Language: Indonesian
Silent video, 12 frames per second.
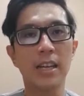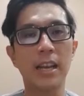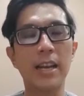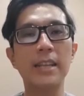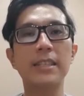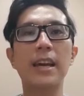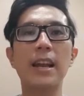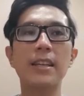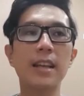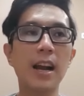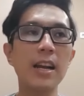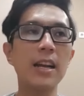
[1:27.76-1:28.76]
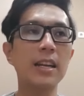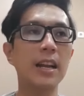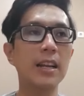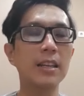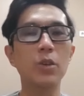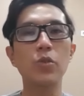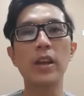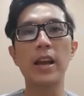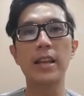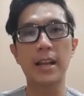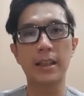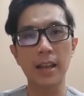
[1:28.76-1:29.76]
Dan yang saya rasakan adalah di dunia
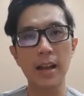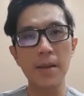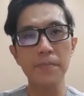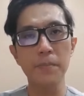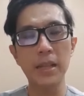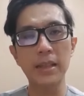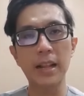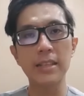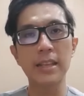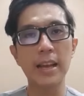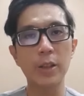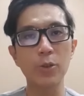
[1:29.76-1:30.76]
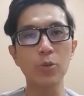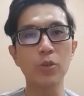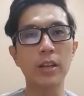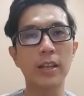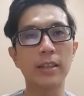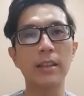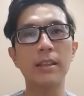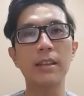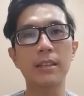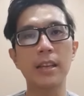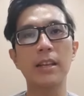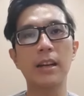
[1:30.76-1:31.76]
nyata, mental saya itu sudah
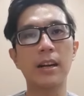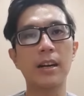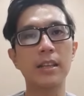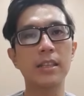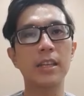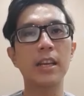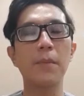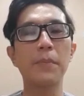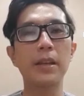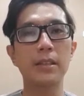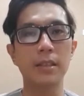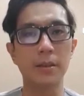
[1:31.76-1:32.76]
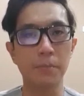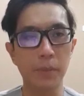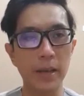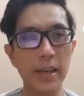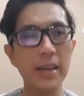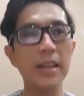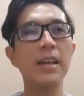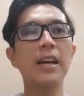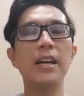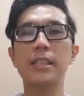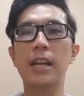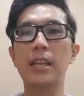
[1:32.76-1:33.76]
terdidik uh, jadi lebih disiplin,
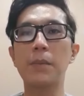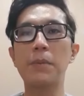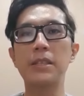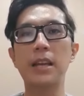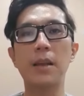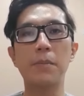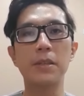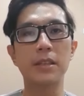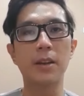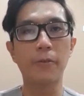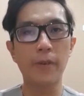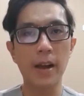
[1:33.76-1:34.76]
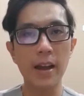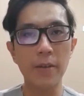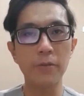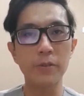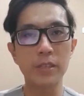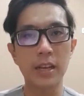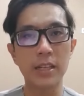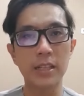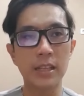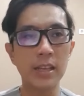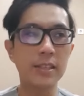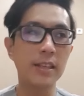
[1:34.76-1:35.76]
jadi bisa lebih survive,
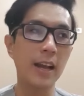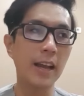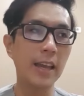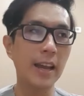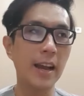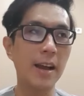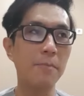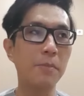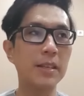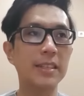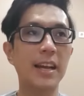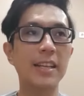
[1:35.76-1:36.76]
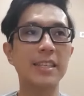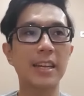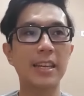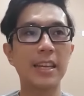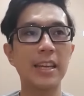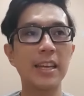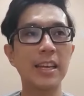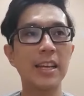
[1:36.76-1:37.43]
jadi saya bisa jadi